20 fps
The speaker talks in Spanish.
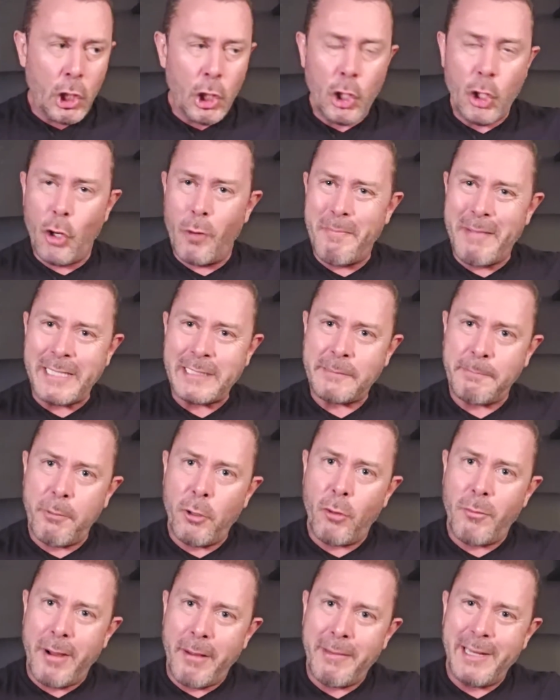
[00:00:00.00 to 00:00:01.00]
lo más
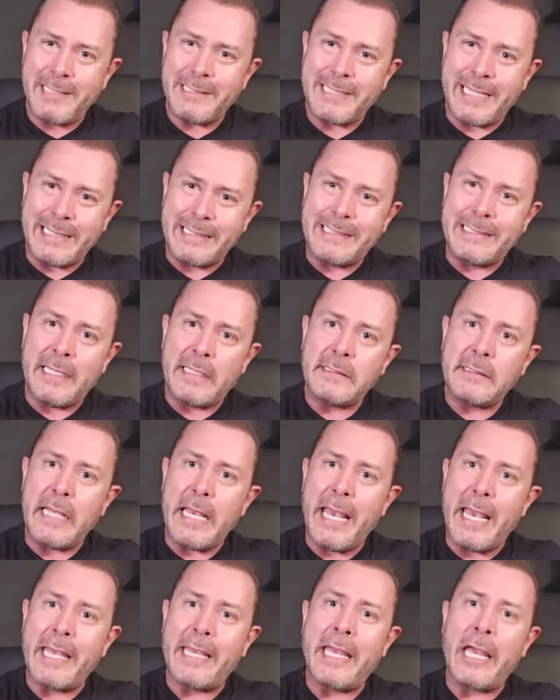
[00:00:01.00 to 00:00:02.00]
probable es que
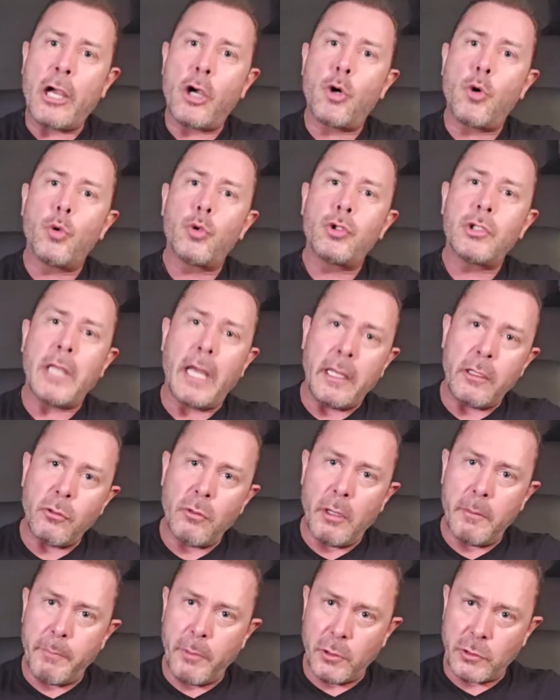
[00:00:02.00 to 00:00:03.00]
estés
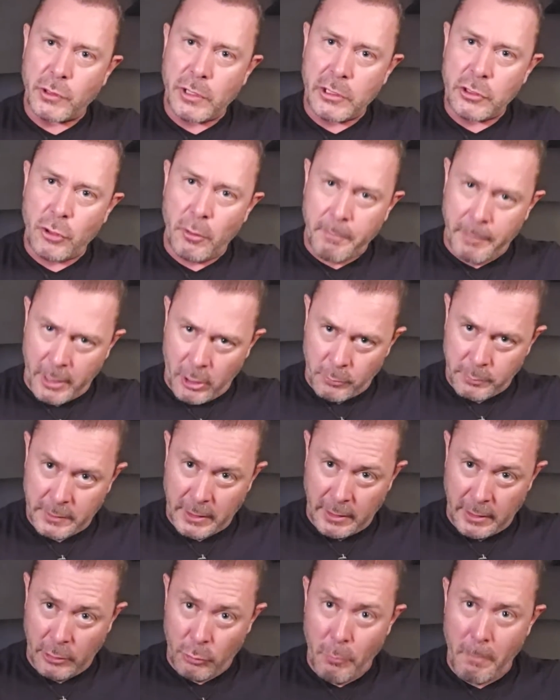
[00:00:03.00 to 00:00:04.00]
ejecutando el proceso para
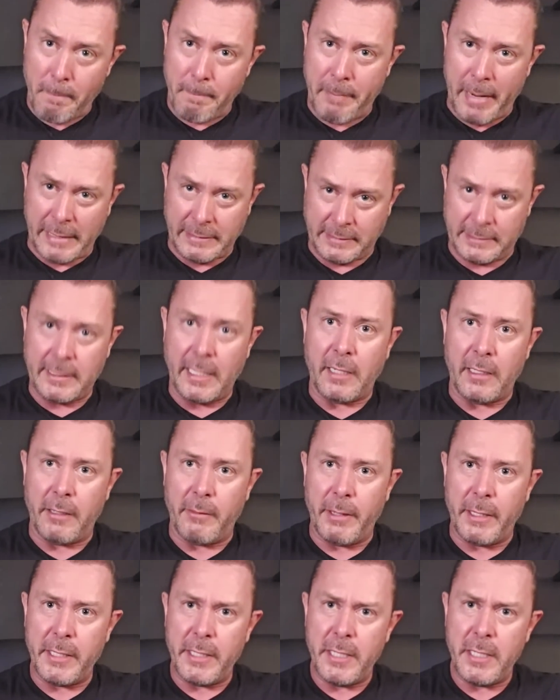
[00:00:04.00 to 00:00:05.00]
obtener un pastel de
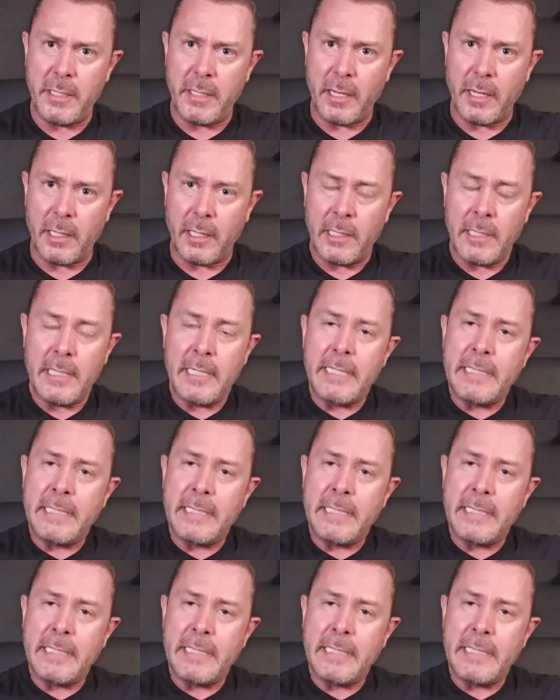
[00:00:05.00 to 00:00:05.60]
vainilla.